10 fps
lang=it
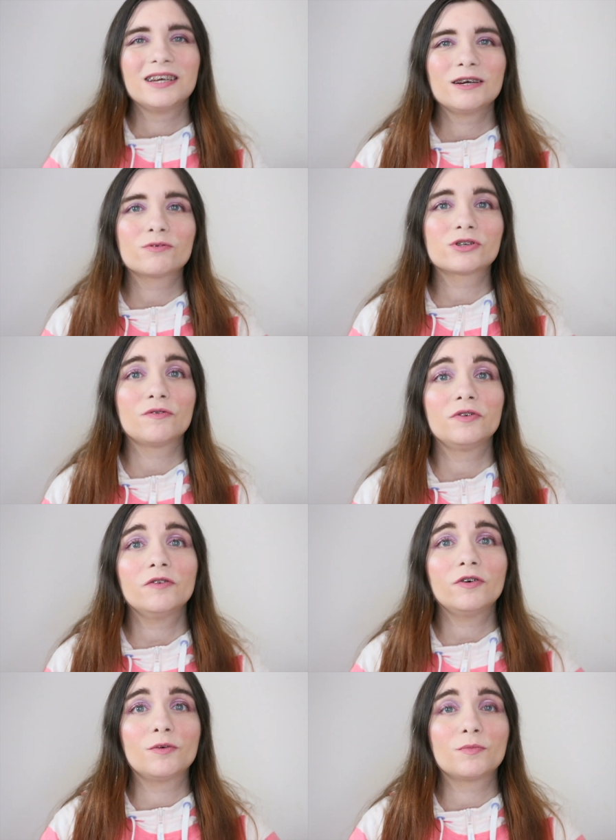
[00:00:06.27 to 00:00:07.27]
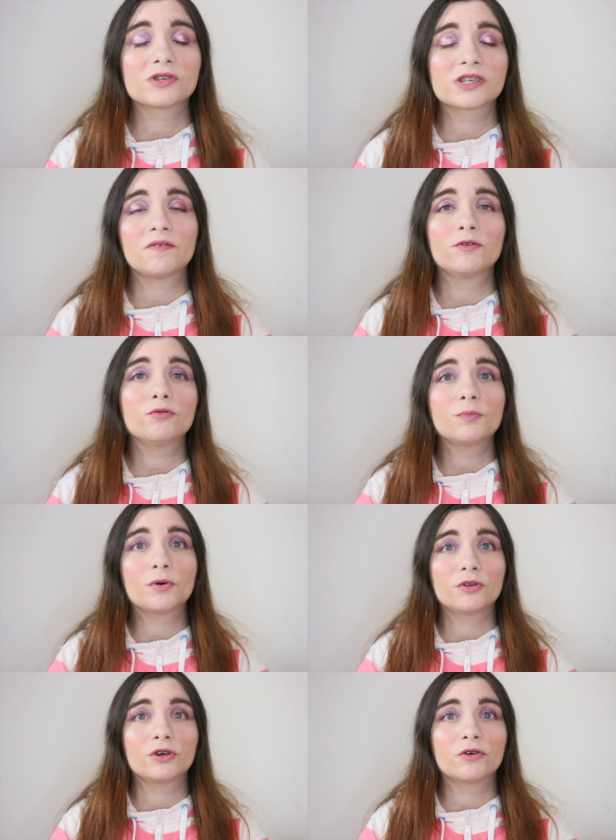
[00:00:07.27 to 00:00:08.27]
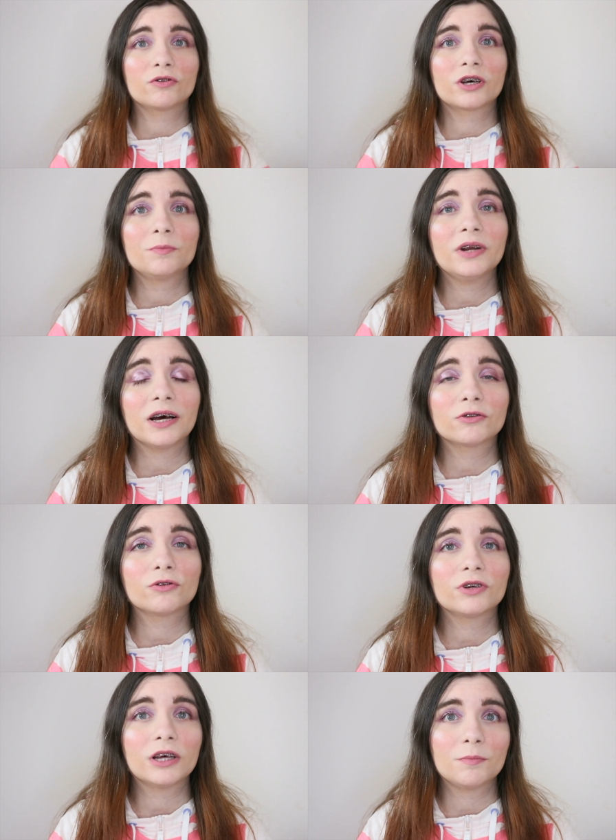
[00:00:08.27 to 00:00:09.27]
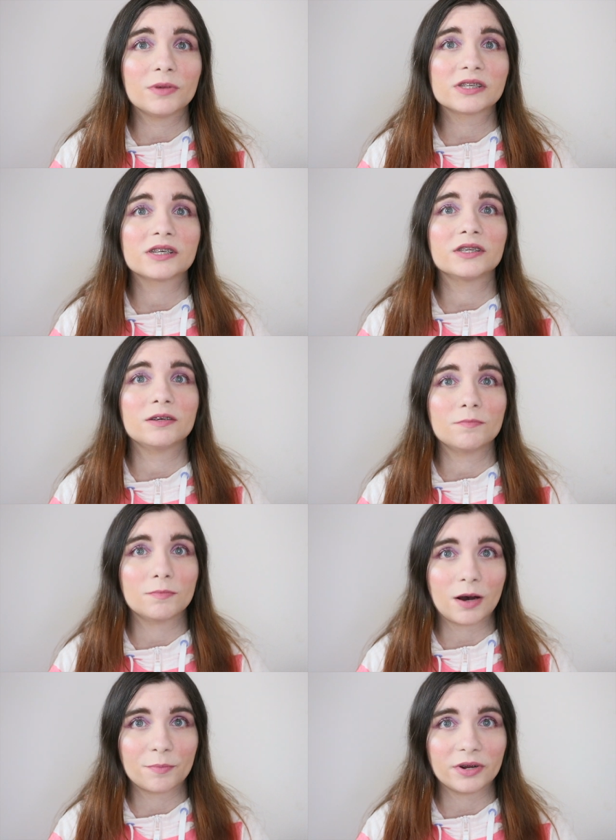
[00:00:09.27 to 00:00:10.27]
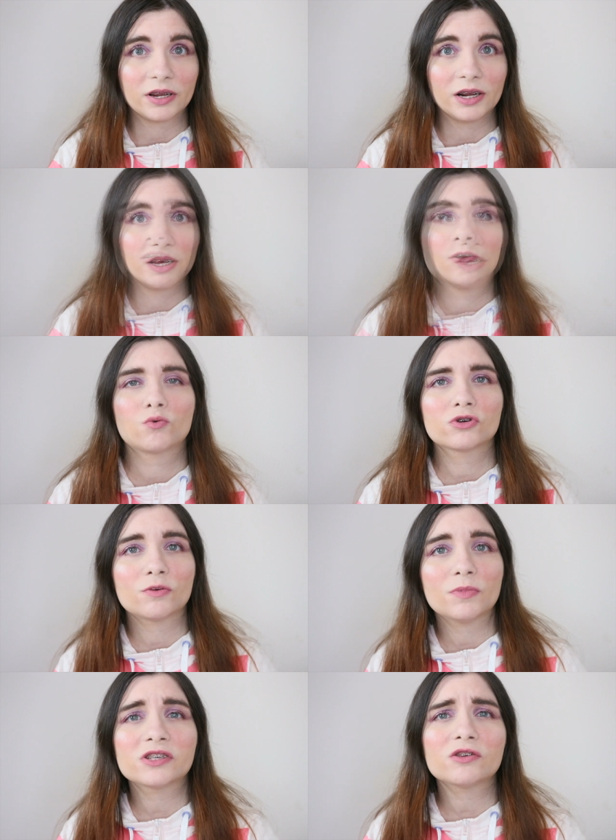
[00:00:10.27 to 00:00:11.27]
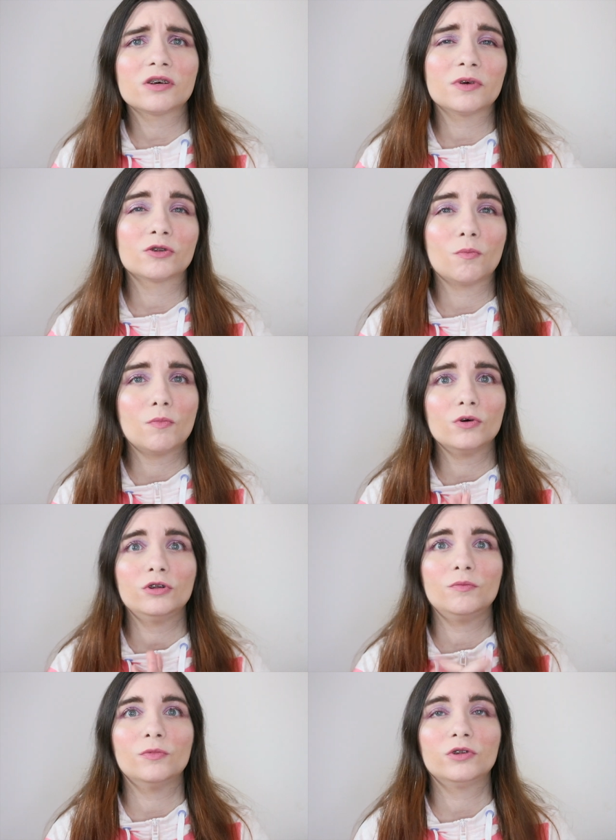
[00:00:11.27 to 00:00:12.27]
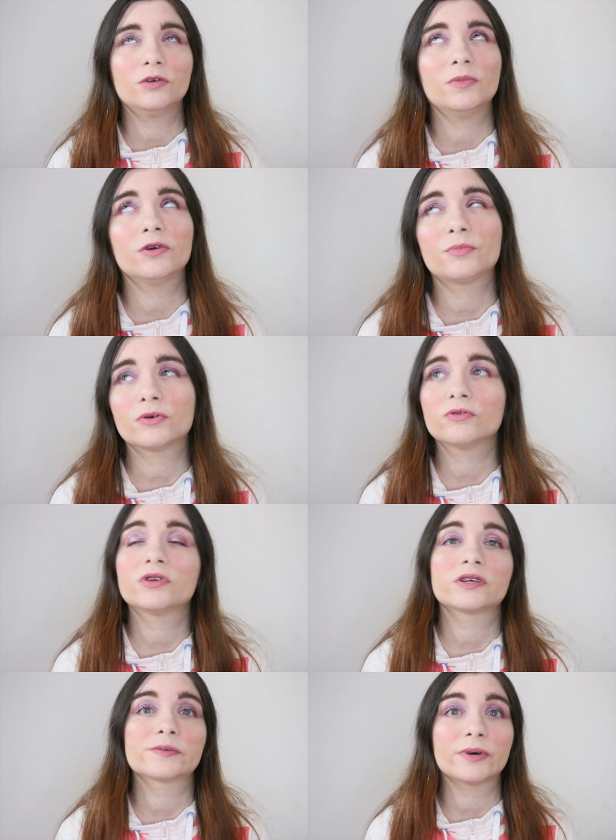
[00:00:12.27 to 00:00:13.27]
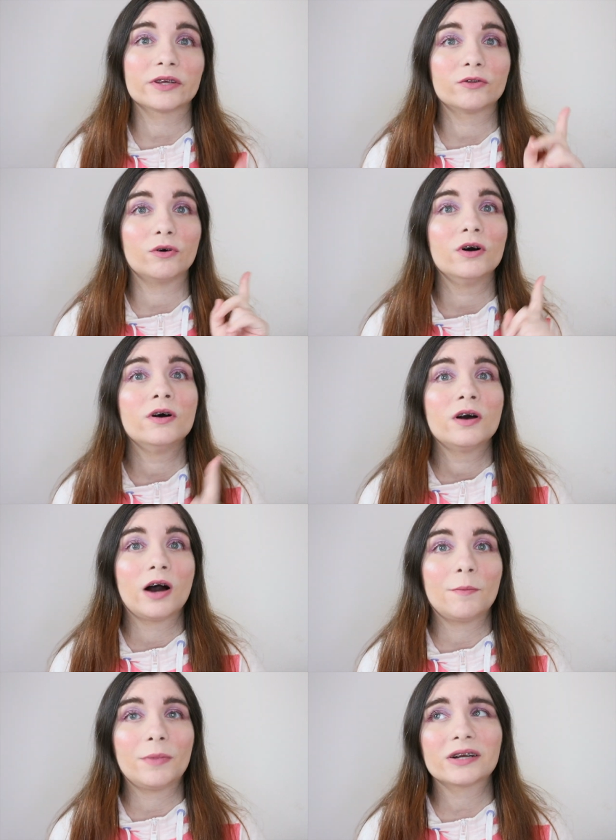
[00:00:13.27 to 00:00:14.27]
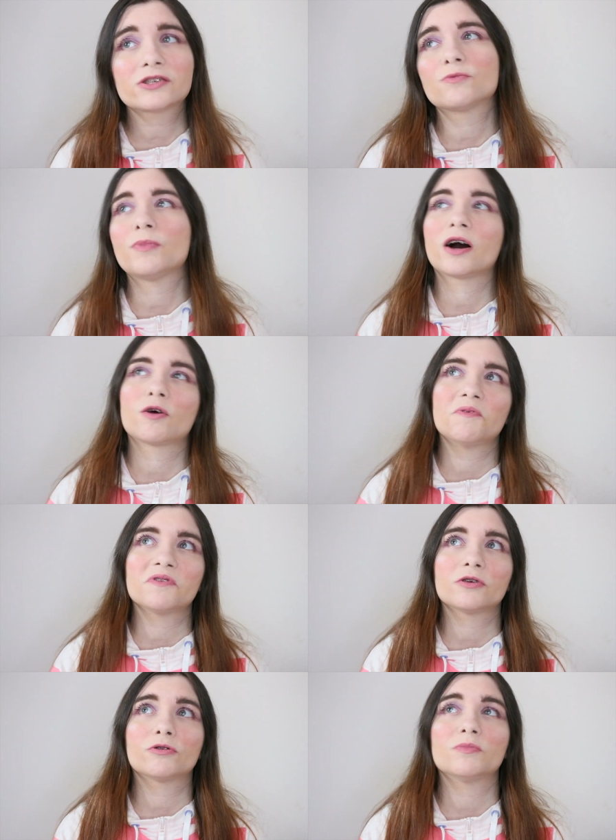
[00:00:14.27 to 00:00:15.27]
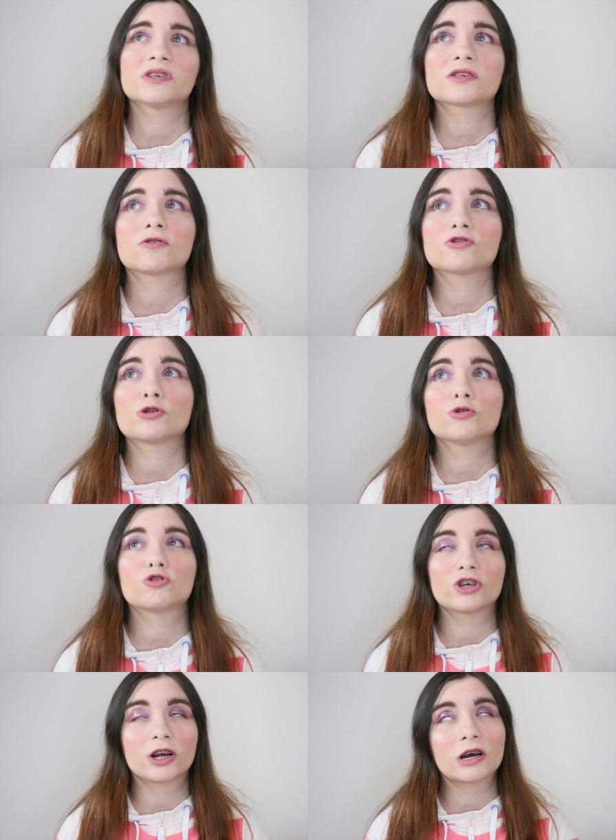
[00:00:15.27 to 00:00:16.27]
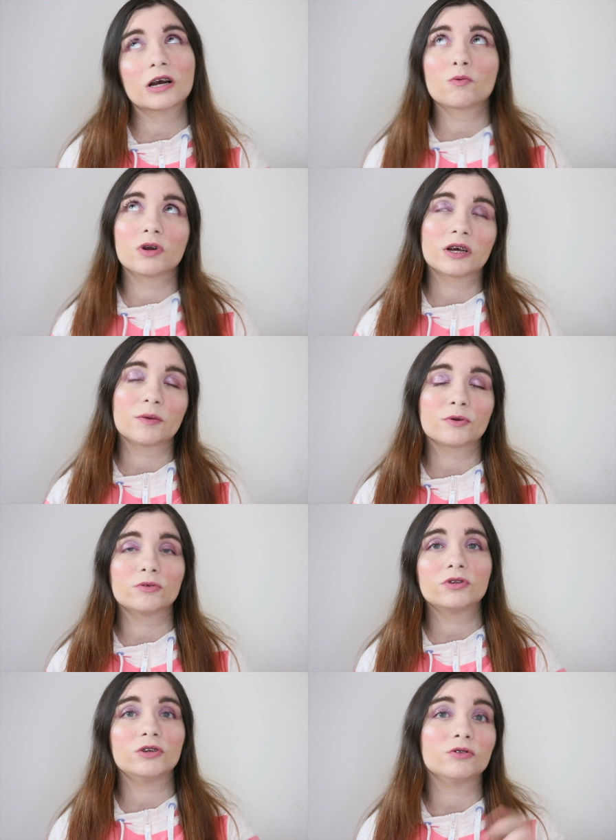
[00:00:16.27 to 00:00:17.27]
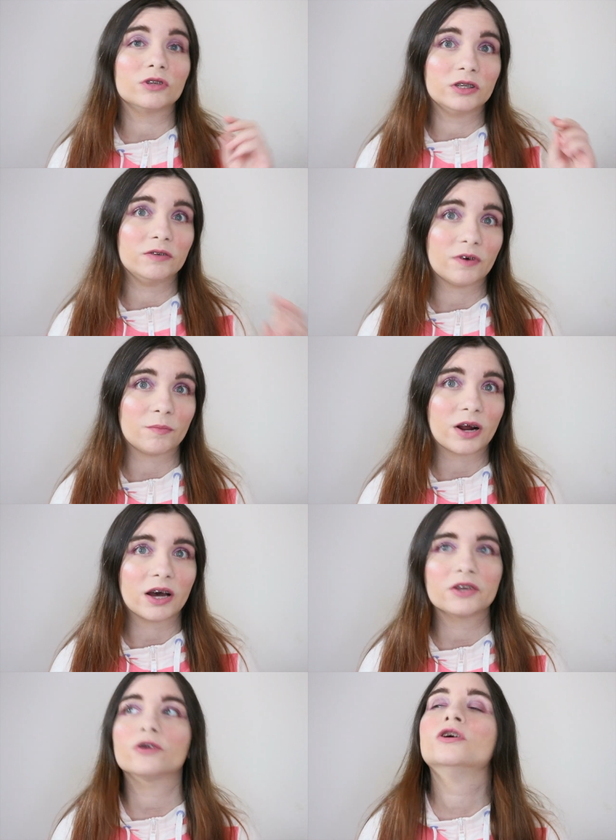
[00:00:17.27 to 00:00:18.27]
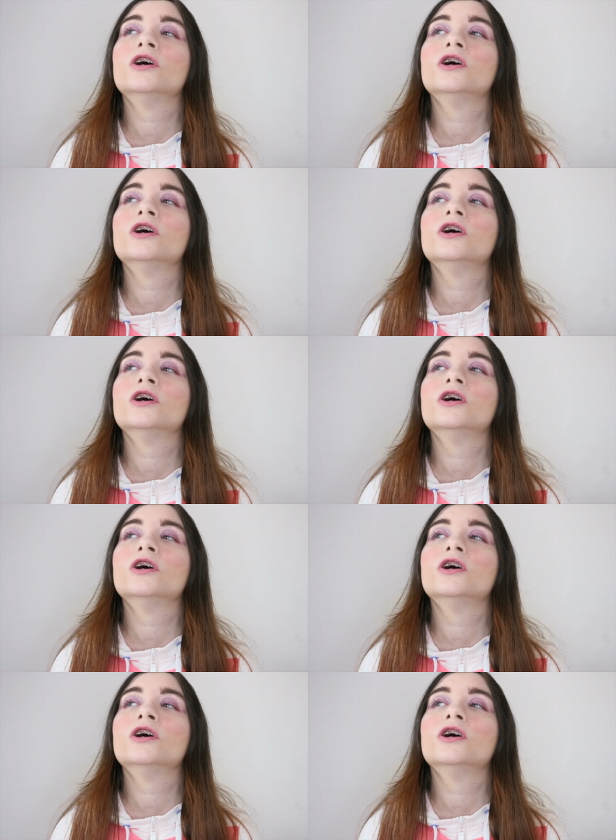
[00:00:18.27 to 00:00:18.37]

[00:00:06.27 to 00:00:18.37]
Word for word: In questo video voglio mostrarvi tutti i prodotti che ho terminato nel mese di aprile. In questo mese ho terminato molti molti meno prodotti rispetto a marzo ma come vi ho detto il mese scorso c'era anche qualche prodottino di febbraio